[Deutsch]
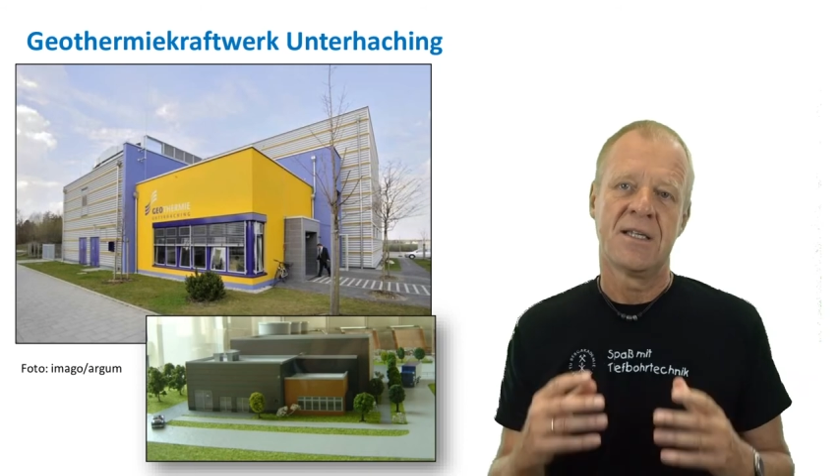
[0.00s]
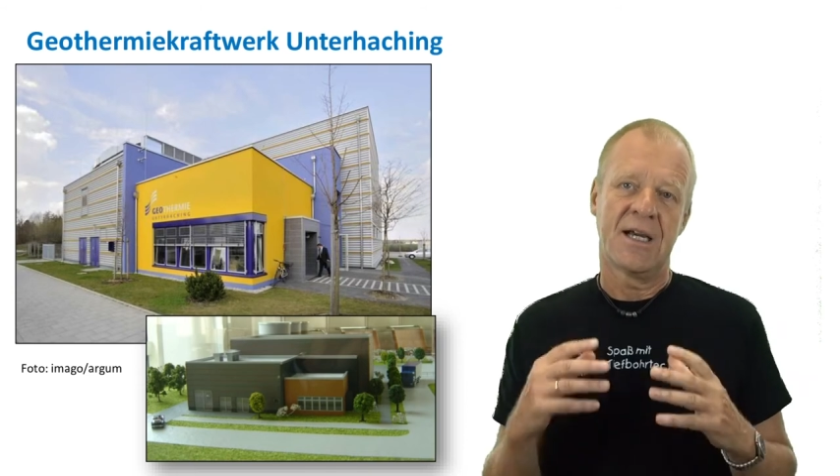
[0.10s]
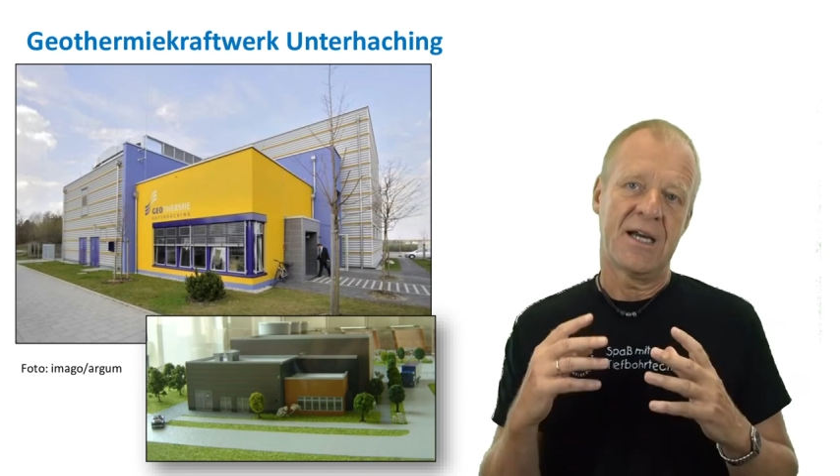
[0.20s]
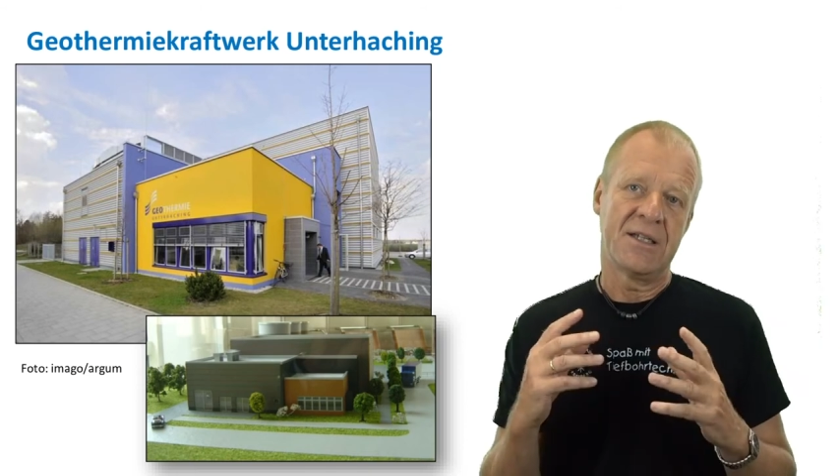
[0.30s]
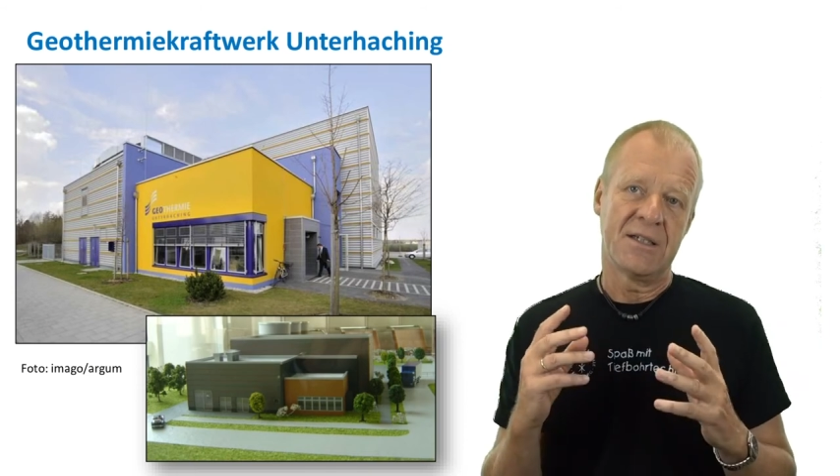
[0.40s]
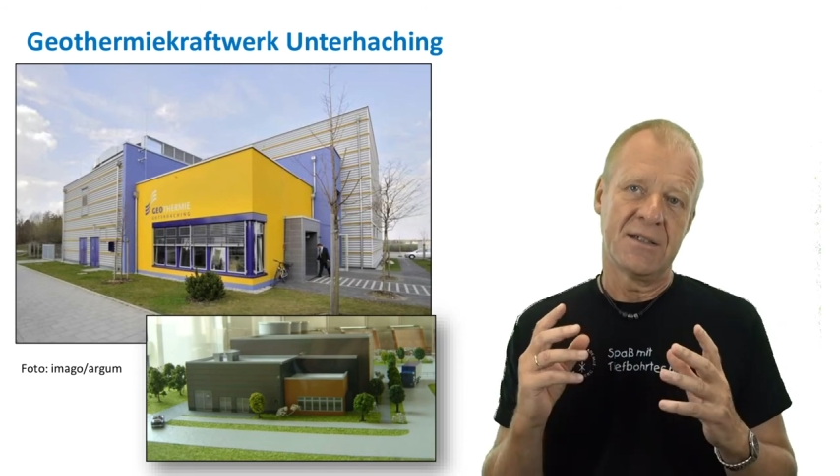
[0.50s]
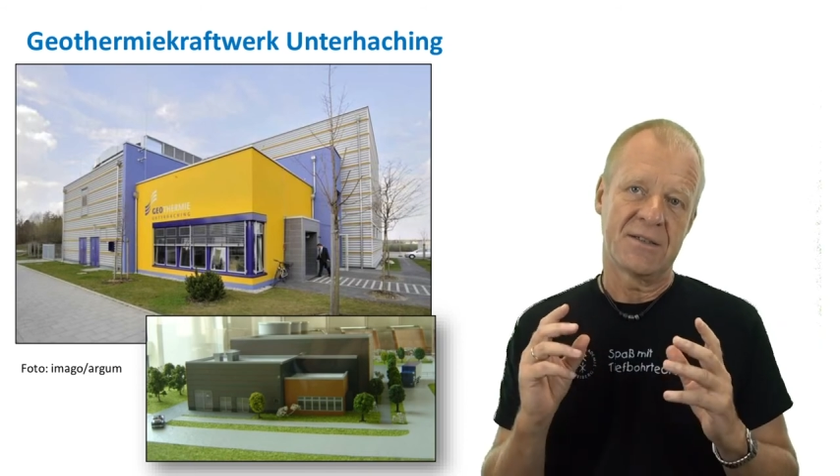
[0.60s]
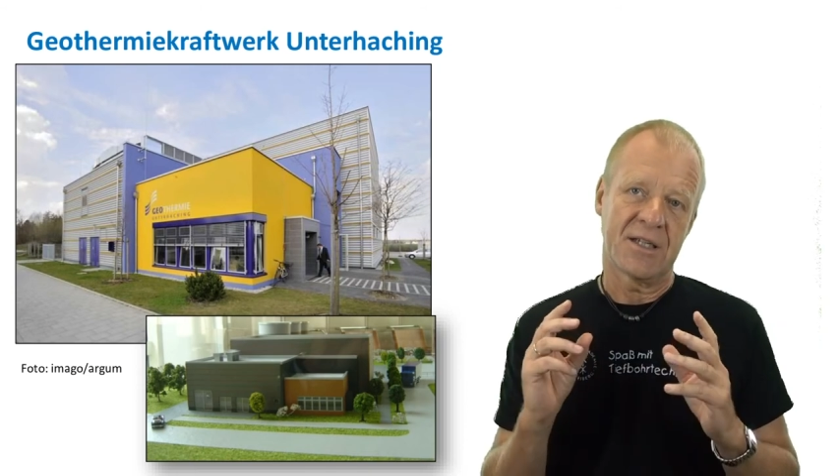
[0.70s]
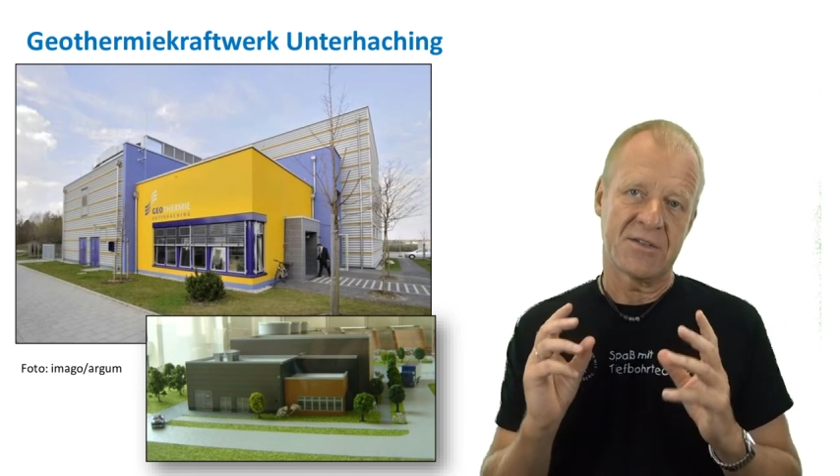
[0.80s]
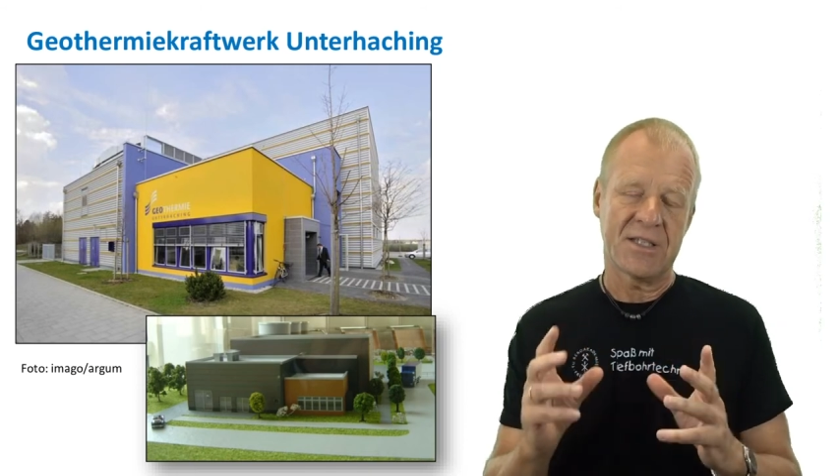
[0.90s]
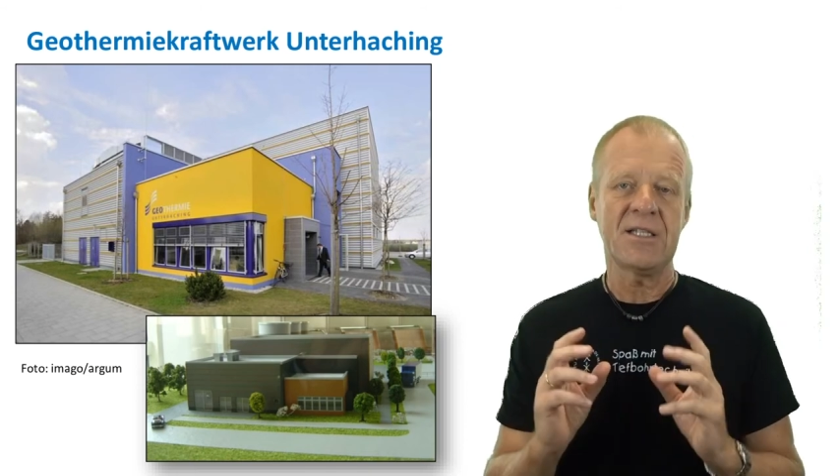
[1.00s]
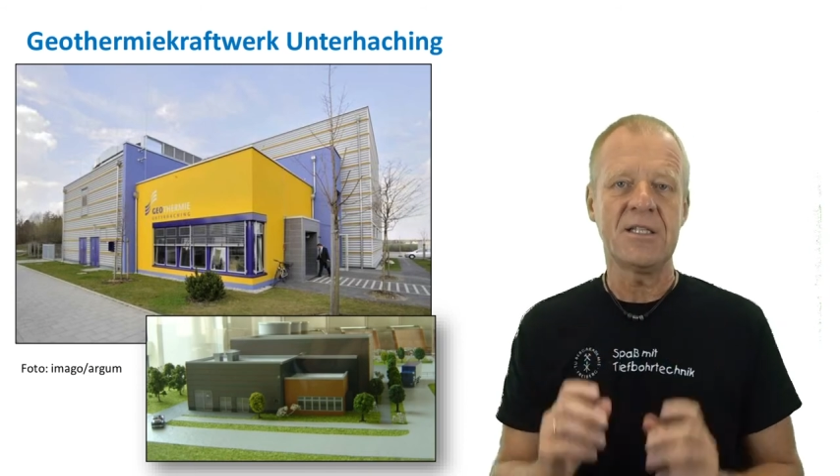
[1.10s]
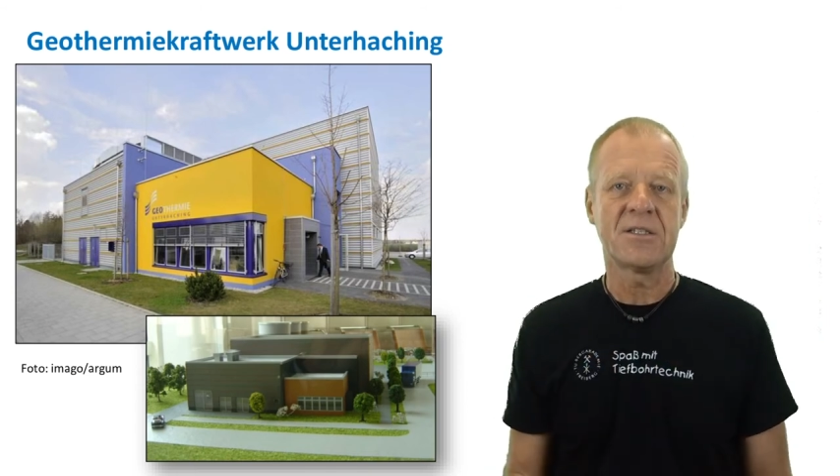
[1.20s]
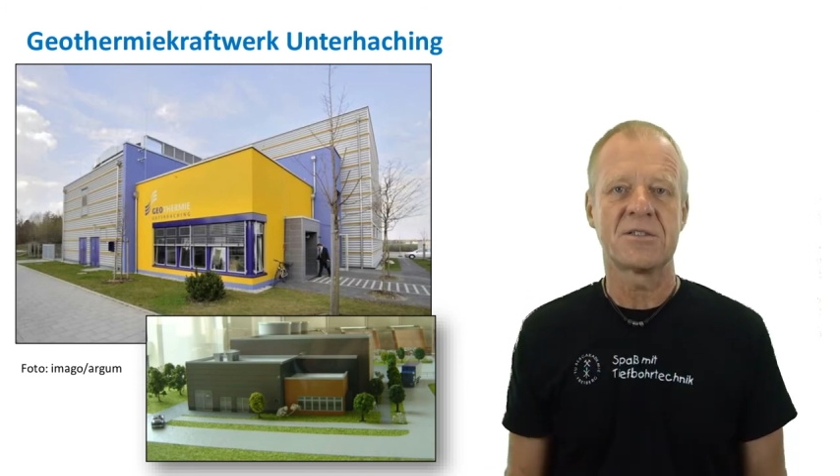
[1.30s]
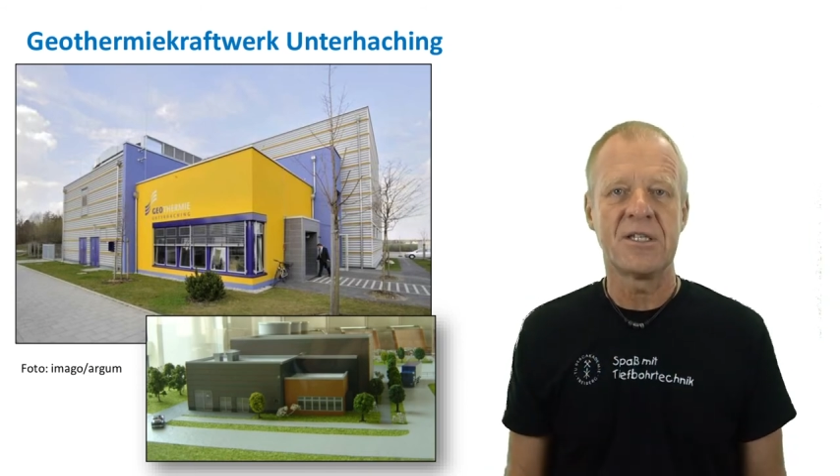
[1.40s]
Ein tatsächliches